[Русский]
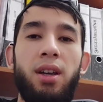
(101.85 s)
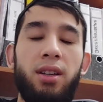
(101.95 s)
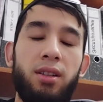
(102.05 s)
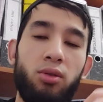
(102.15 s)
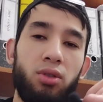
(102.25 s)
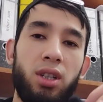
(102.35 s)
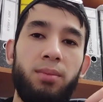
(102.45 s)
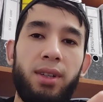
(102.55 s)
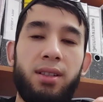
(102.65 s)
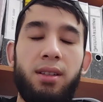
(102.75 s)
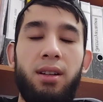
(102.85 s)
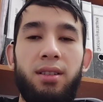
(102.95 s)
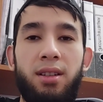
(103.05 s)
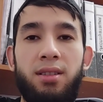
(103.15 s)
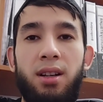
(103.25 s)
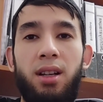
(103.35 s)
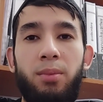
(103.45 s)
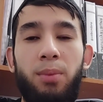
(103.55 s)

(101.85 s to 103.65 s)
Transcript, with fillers: и другим э, социальным